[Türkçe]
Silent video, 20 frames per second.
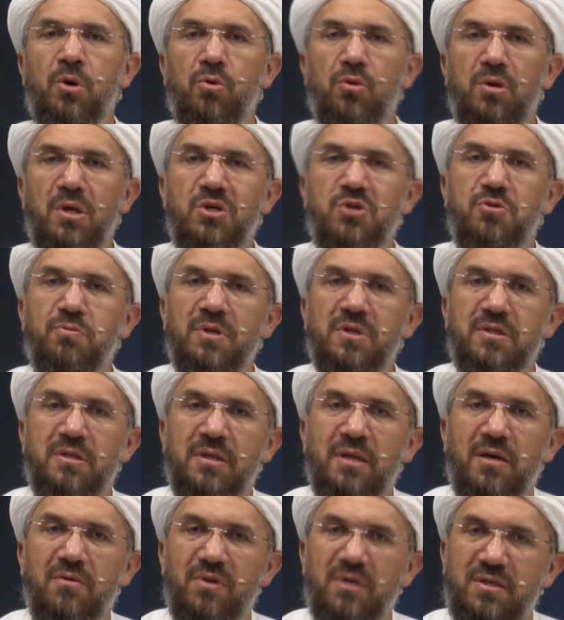
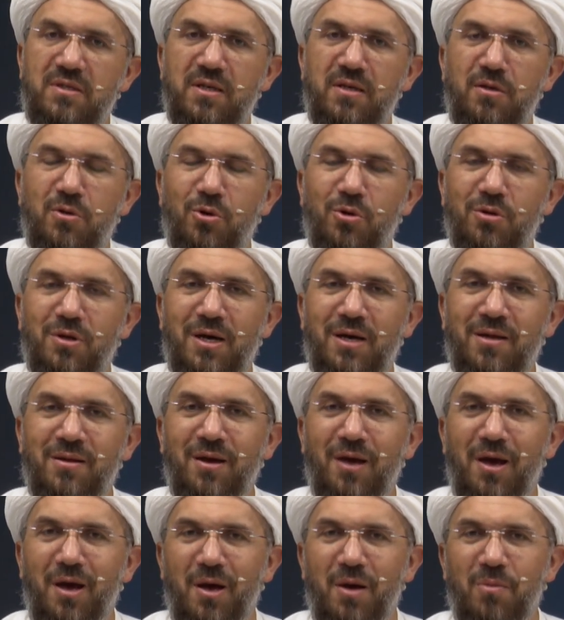ulaşmasına vesile olan
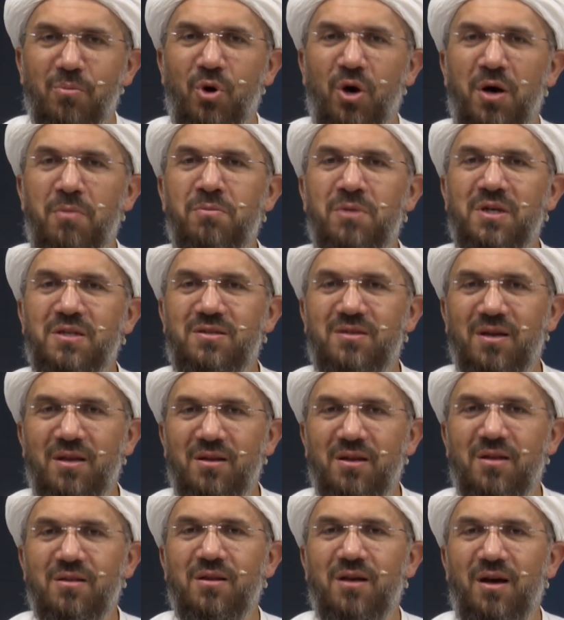Muhammed
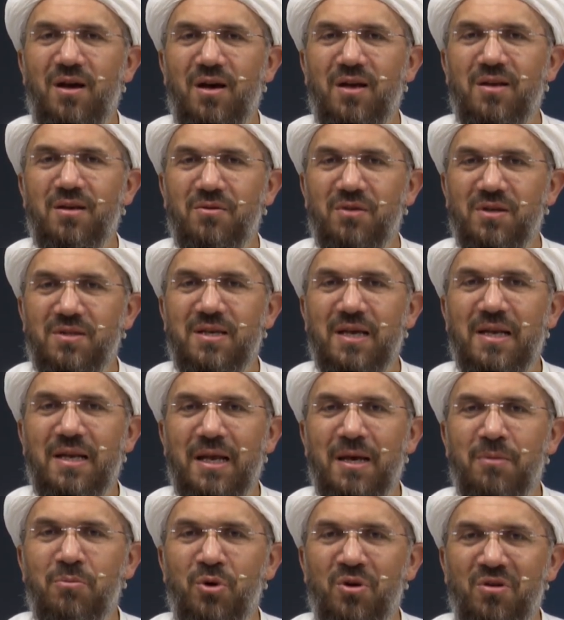sallallahu aleyhi ve
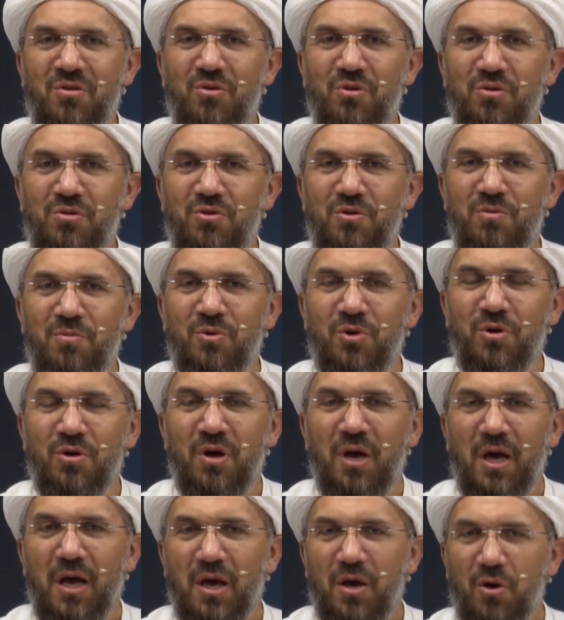sellem öyle olur mu?
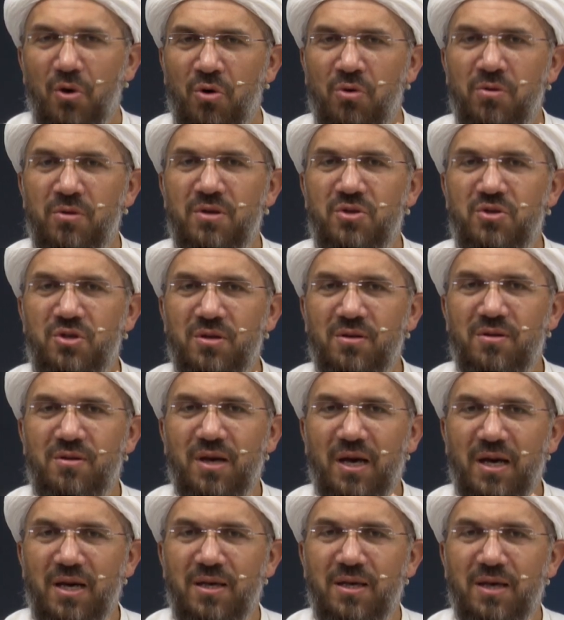Onun için
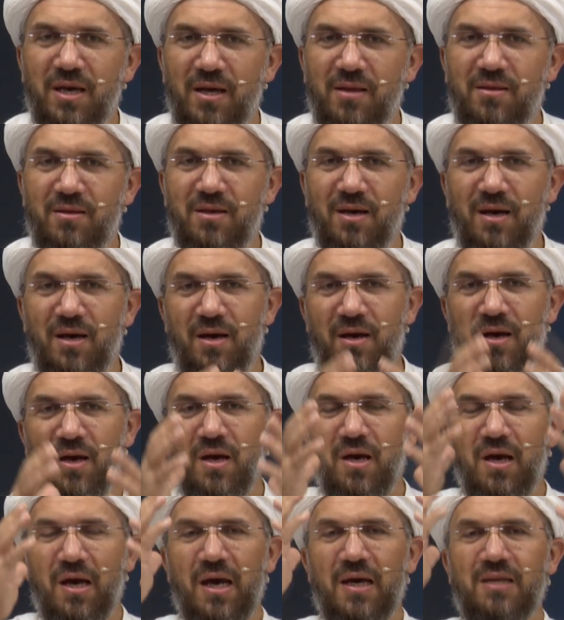tahiyyatta
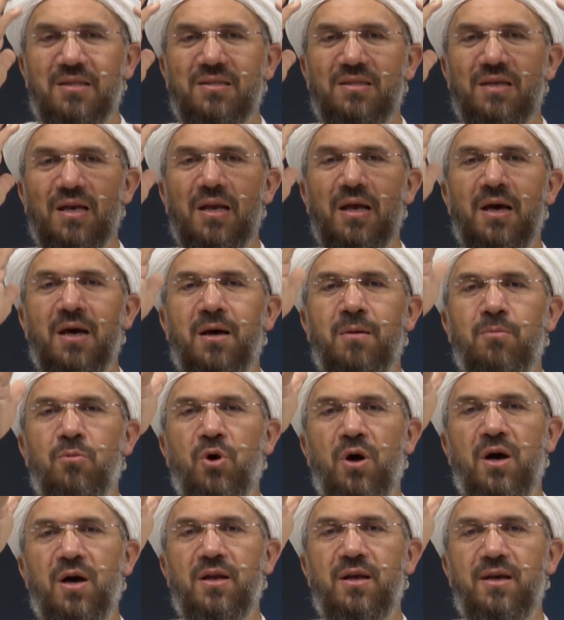Esselamu
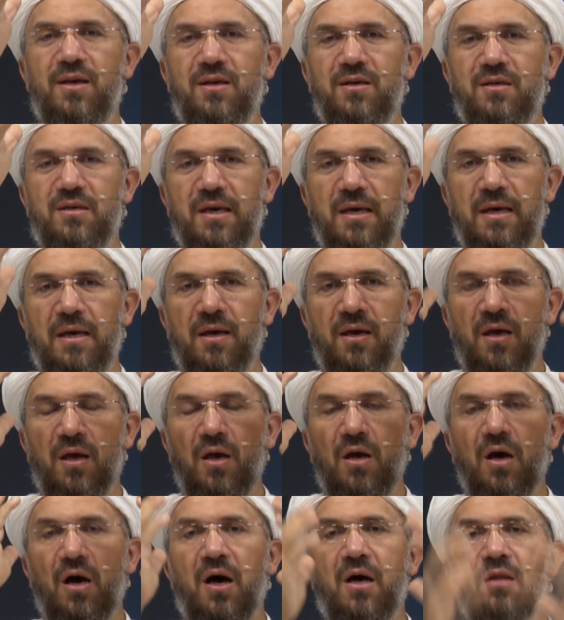aleyke
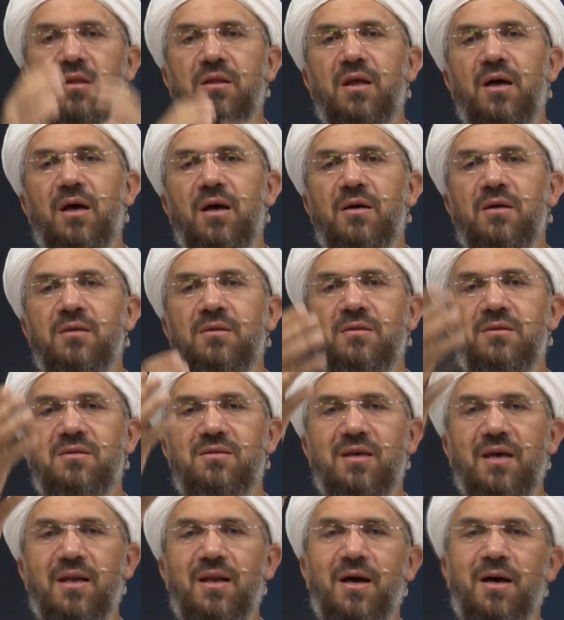Allah'ın
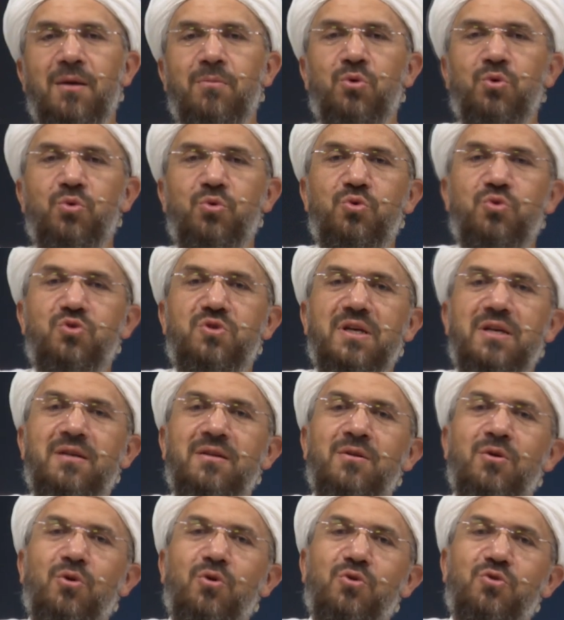selamı
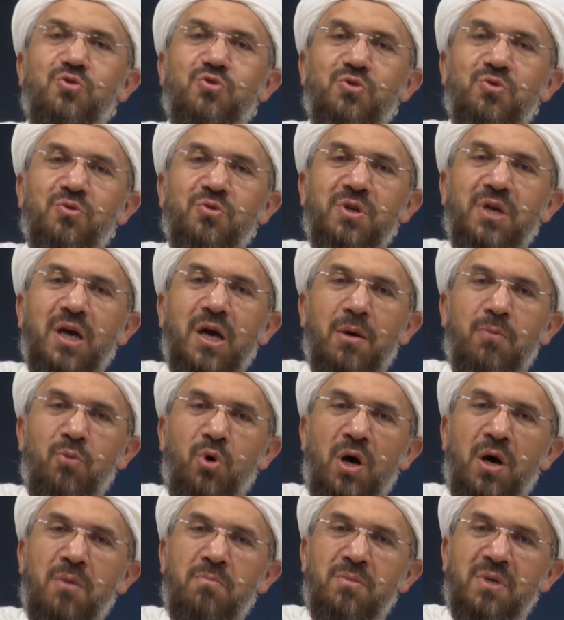üzerine olsun ya
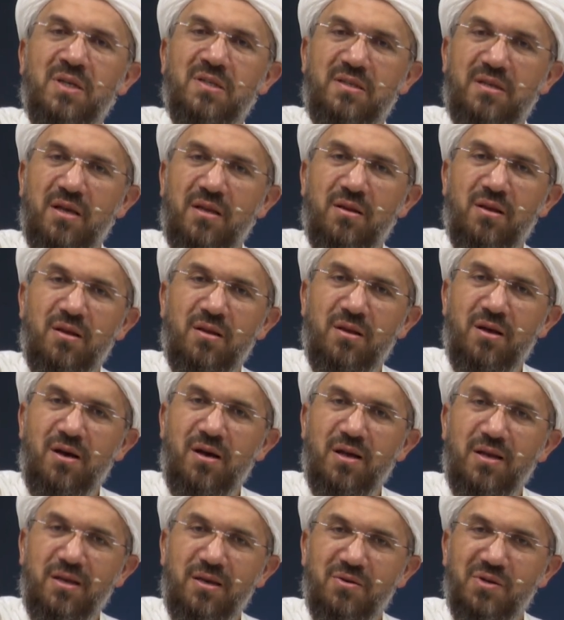Muhammed sallallahu
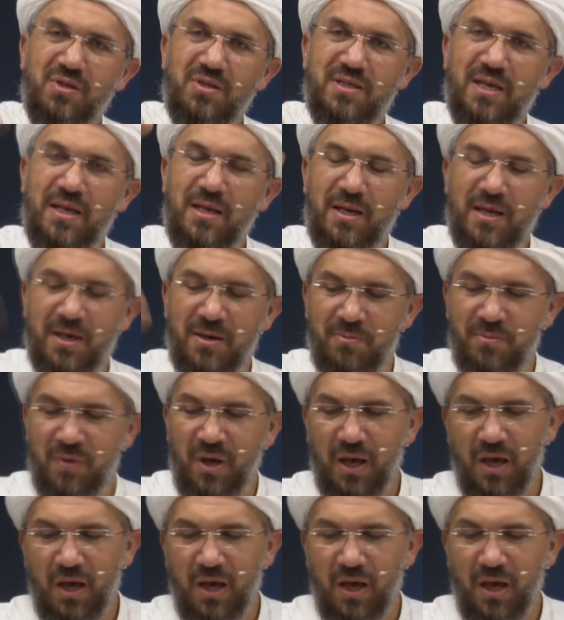aleyhi ve sellem.